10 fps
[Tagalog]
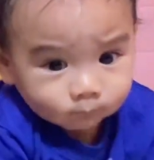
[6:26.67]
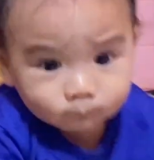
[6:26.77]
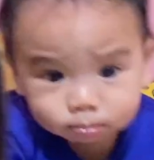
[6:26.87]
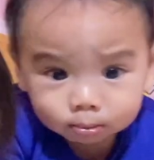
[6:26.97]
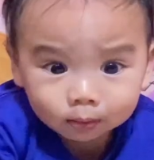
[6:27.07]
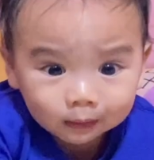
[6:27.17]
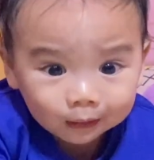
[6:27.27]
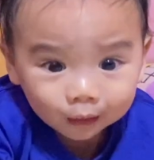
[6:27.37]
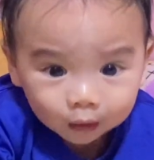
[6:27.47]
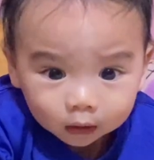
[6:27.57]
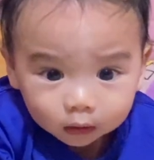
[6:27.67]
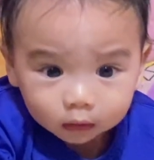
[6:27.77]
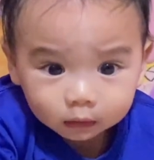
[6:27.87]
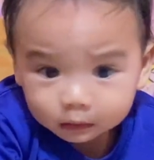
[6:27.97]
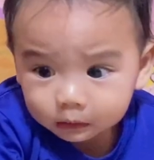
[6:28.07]
Tingnan niyo ang mukha ni
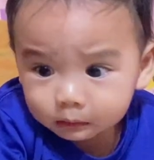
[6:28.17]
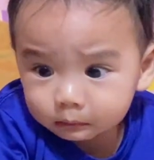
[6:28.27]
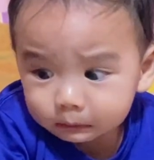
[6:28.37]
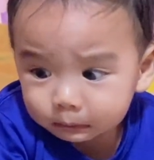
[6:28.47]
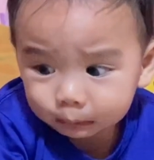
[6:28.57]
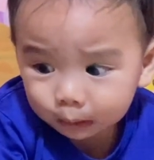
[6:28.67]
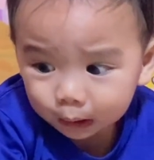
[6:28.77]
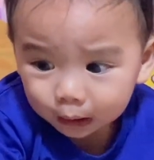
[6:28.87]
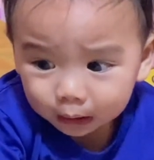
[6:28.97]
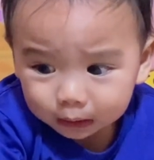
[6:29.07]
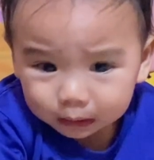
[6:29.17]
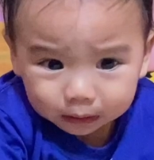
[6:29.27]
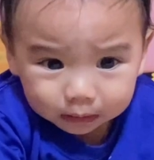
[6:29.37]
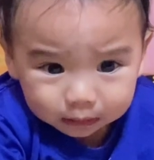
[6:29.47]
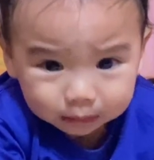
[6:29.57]
Bunso, di na
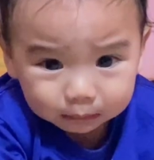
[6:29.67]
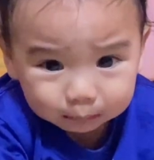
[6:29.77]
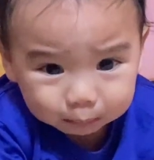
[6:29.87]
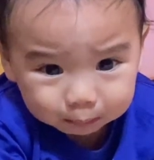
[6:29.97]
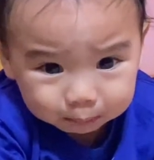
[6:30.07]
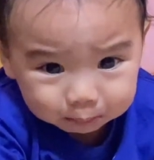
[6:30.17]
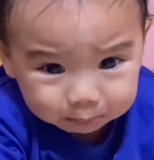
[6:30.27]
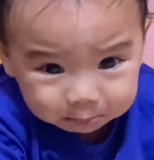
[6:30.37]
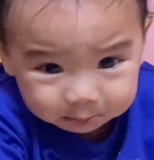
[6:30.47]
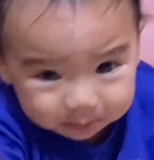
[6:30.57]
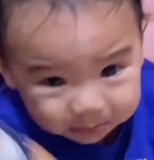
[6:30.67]
maipinta. Isa nga pala